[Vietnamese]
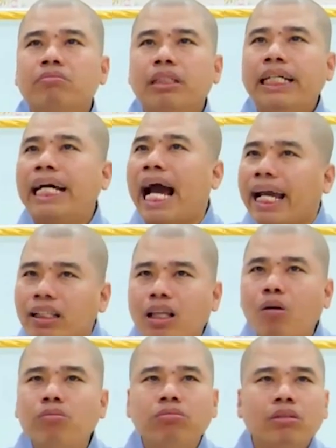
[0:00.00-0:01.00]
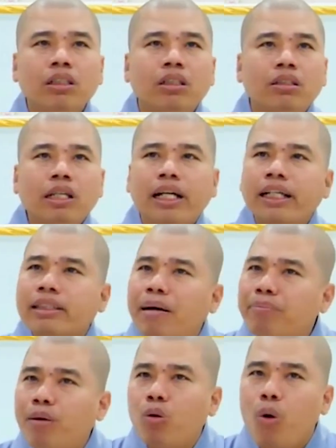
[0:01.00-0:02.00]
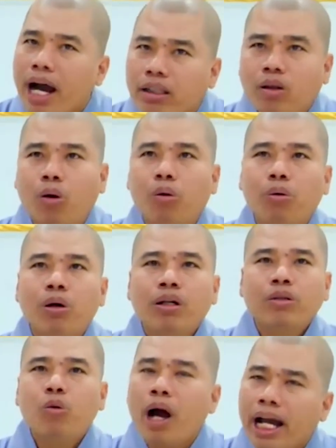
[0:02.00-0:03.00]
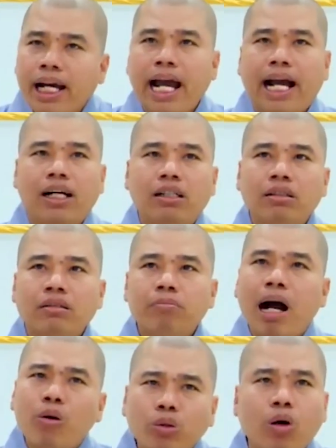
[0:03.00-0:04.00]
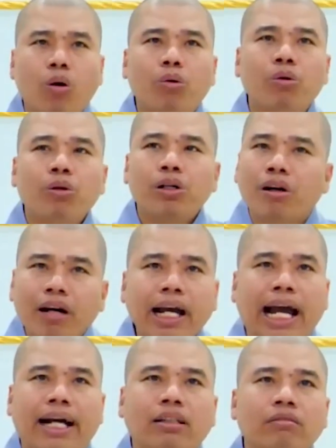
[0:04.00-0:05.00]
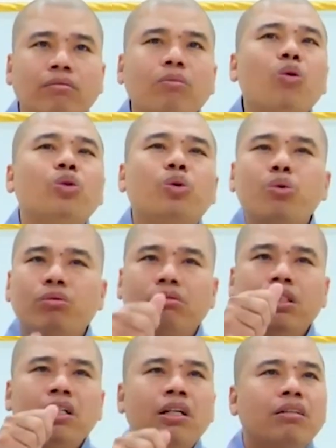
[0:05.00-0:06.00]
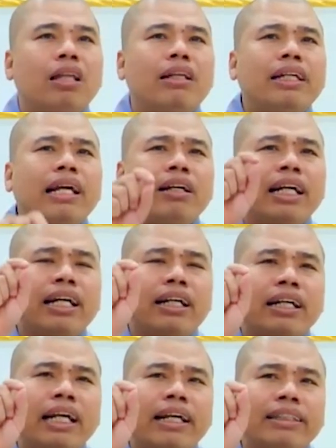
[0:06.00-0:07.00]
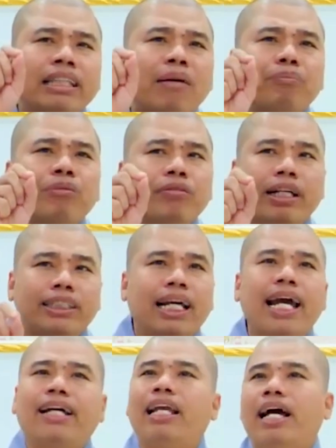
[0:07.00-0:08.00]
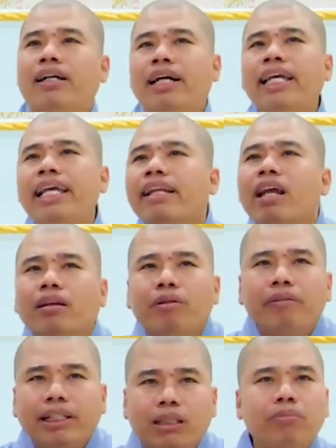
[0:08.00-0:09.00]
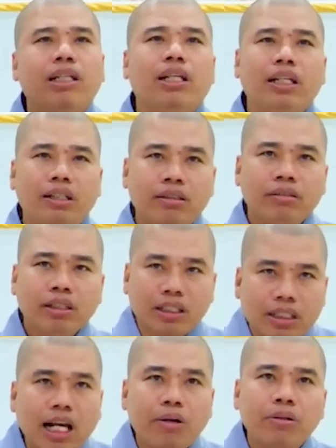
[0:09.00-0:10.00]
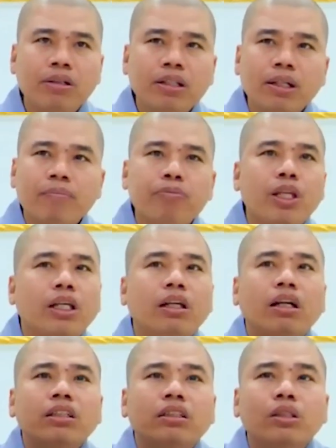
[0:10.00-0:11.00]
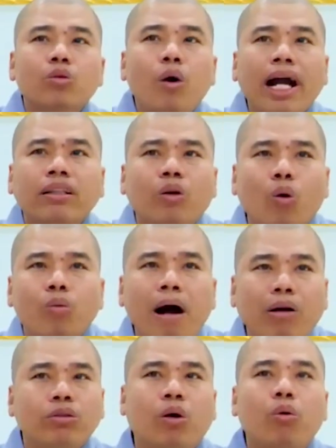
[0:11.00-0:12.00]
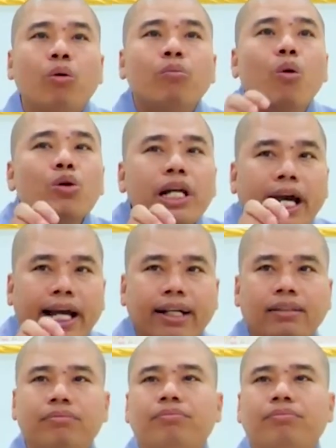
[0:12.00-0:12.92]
để khai thông những cái tâm mà oán thù, oán hận, báo thù, rửa hận buông xuống. Nên cái tâm quý vị sẽ an lạc, cái gia đình quý vị sẽ bình yên. Vì sao? Vì những cái sự oán thù, báo thù buông ra,